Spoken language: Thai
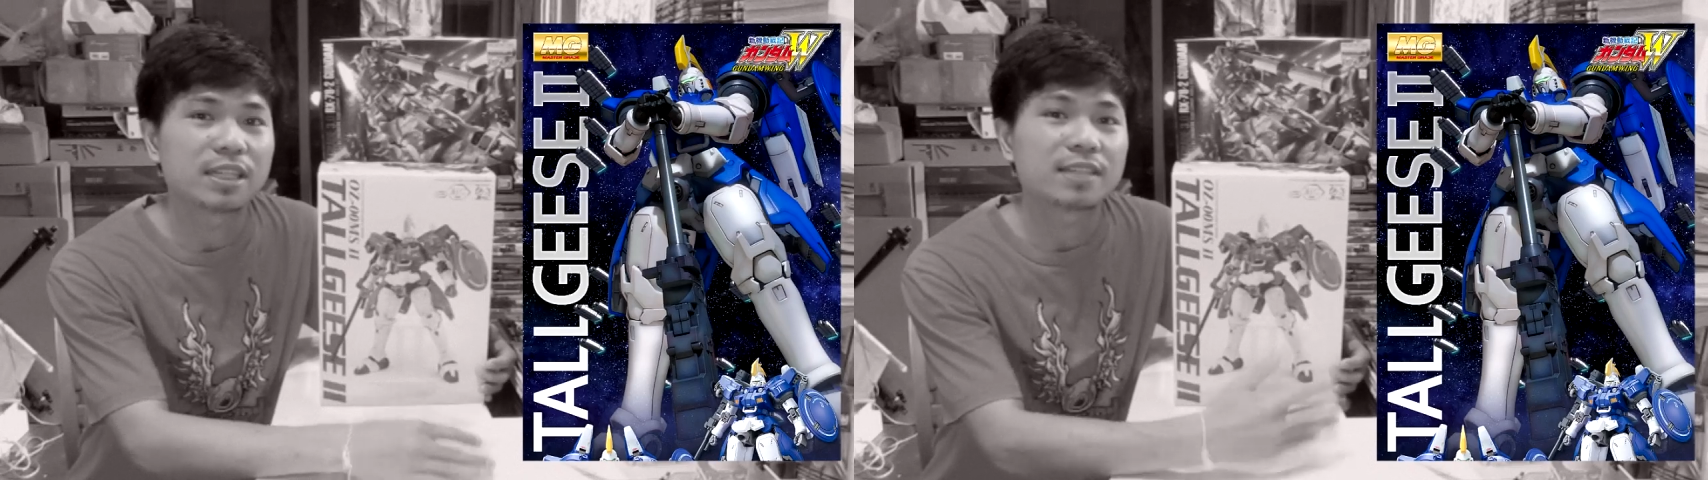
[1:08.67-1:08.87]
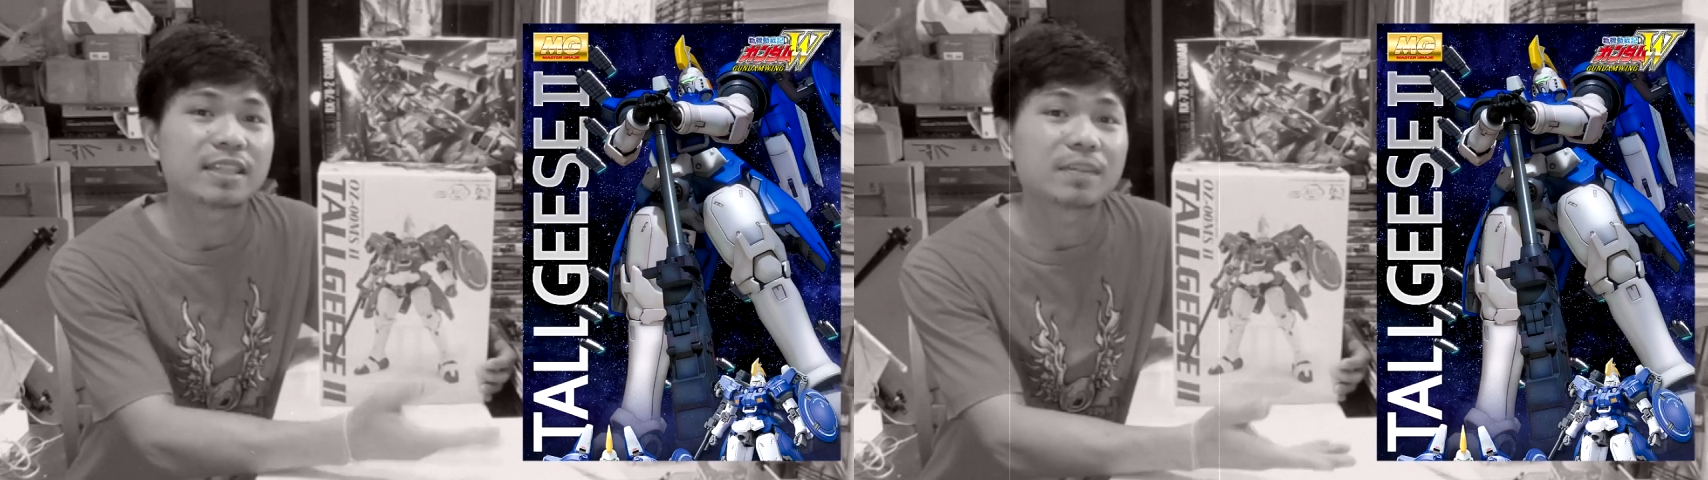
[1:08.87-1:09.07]

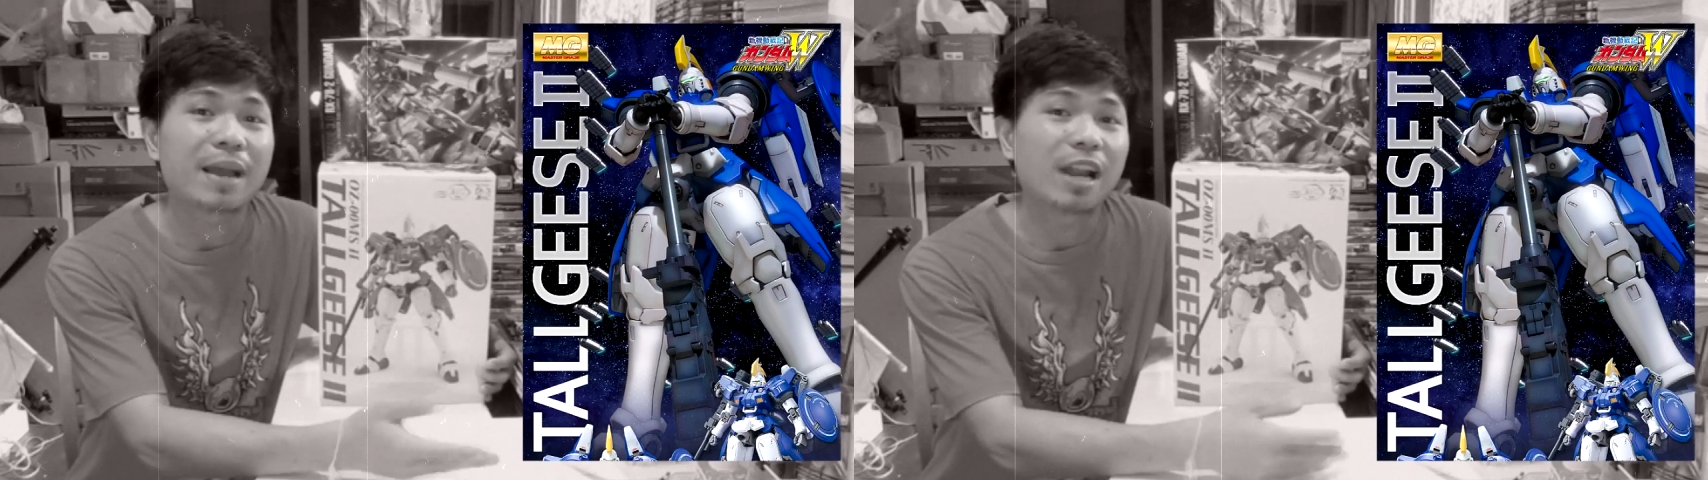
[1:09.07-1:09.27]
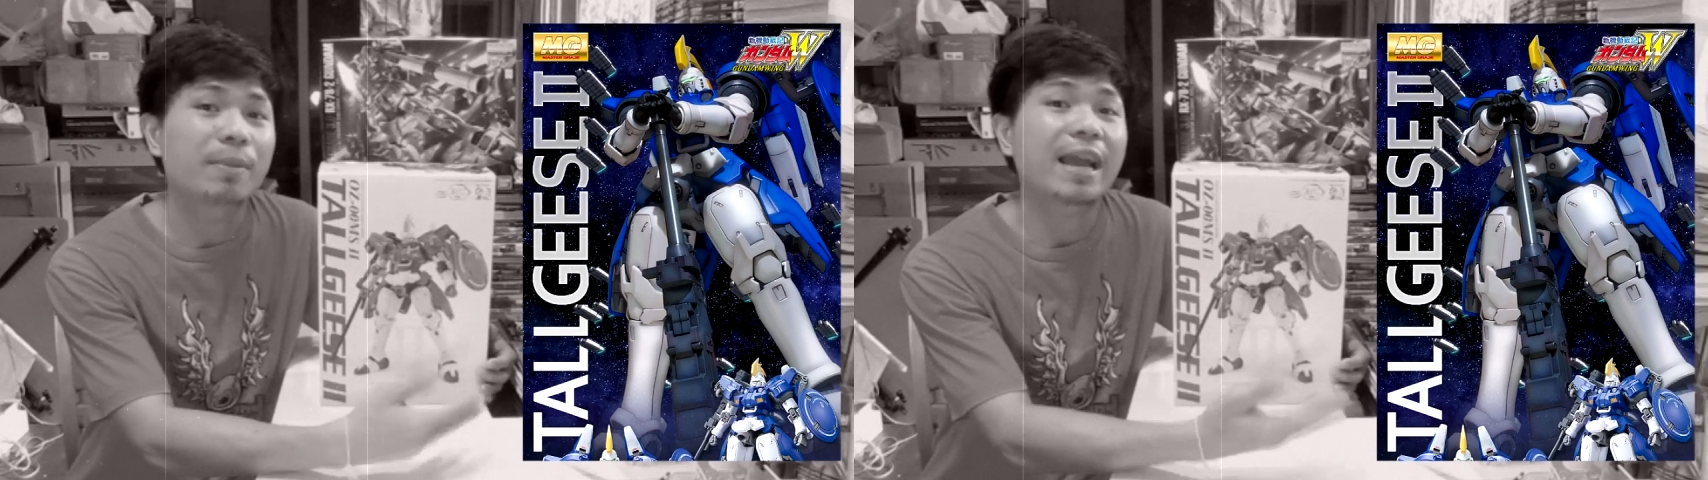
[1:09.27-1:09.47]
ที่ซื้อไป
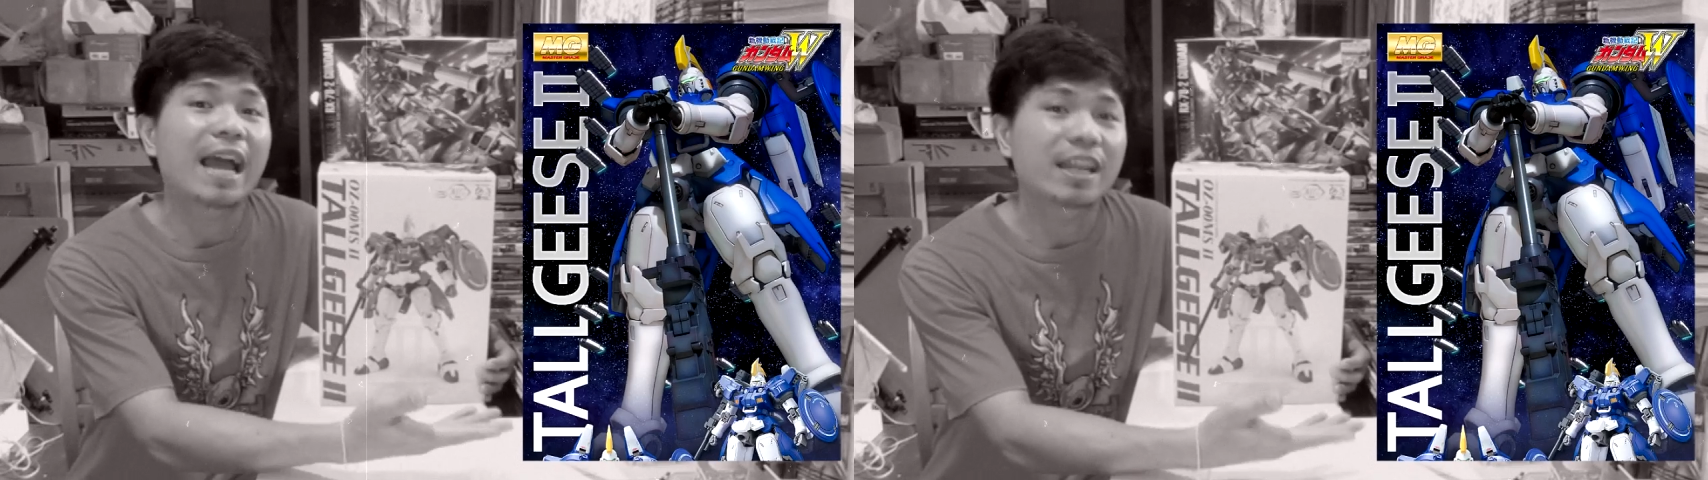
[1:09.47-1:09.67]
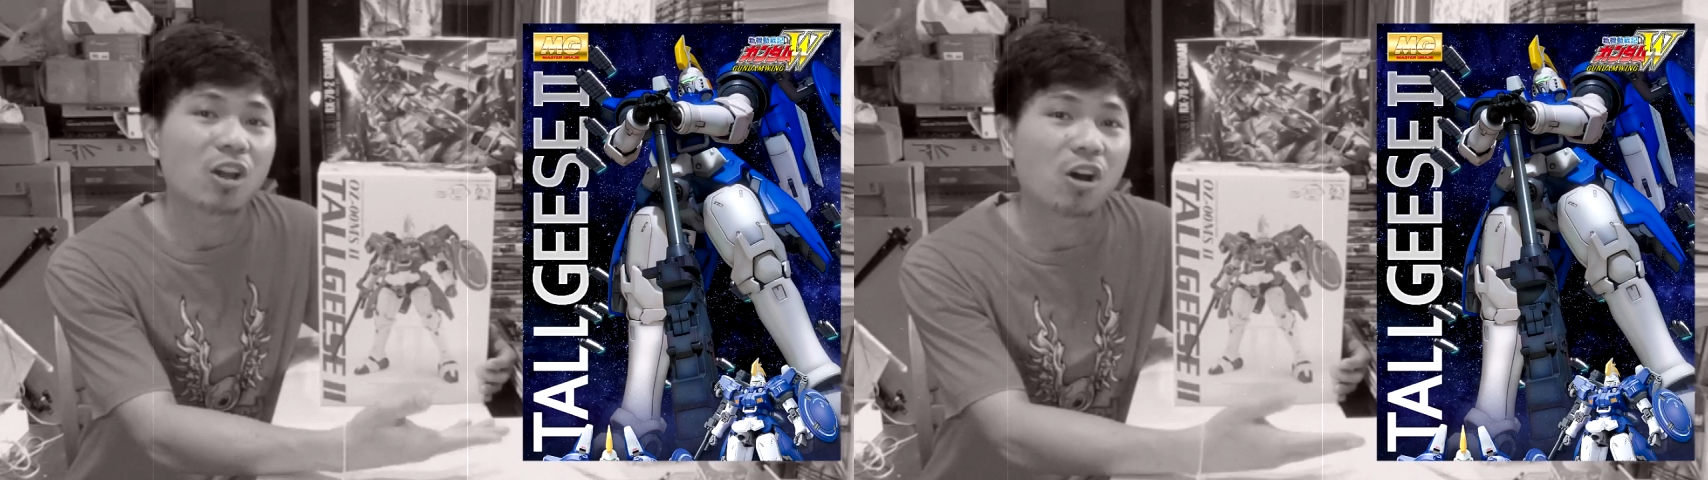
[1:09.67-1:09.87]
เอาไป
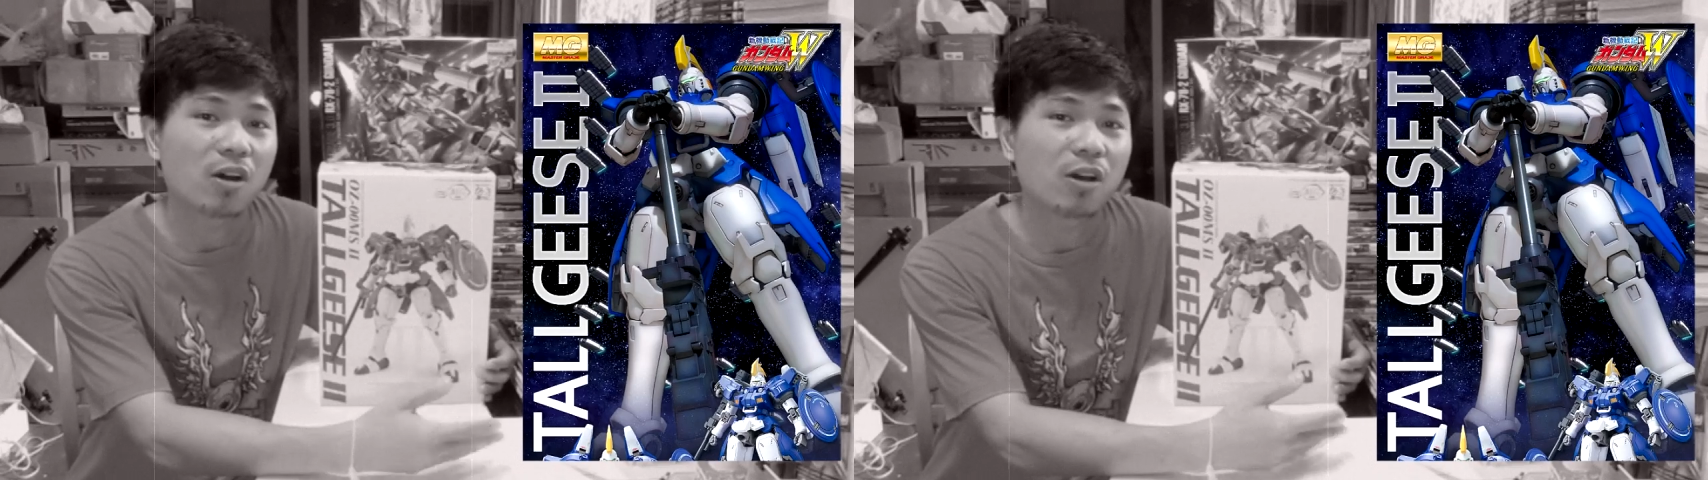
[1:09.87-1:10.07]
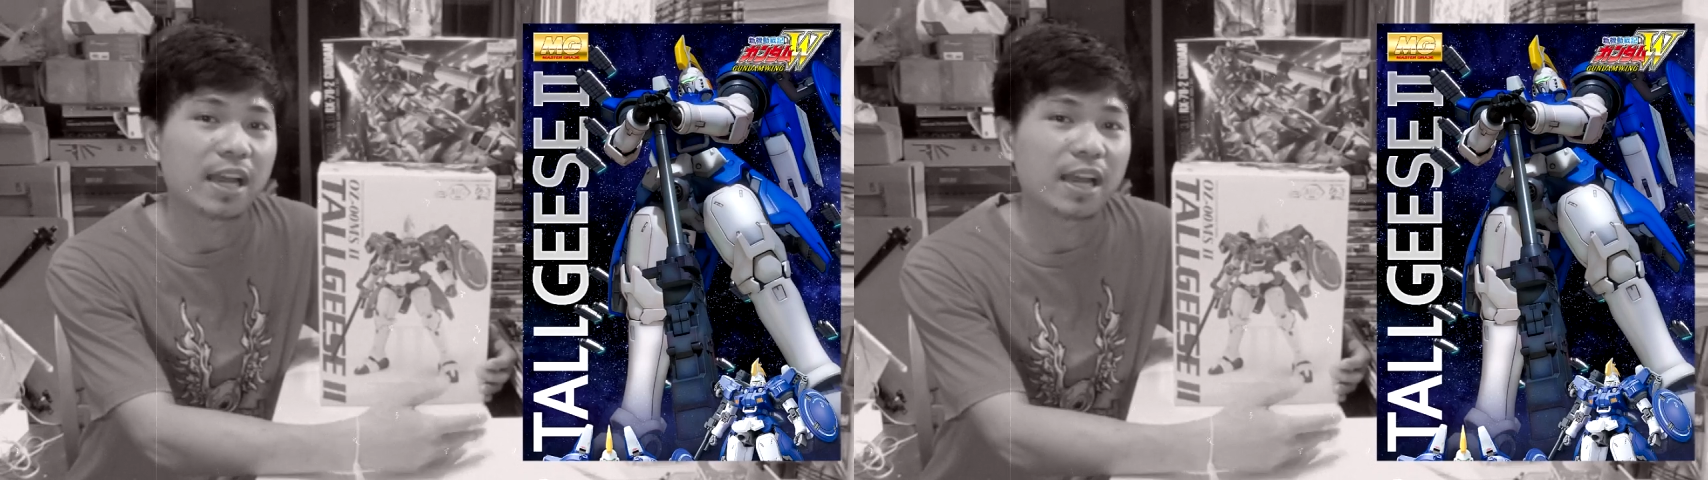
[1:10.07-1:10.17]
ขายต่อ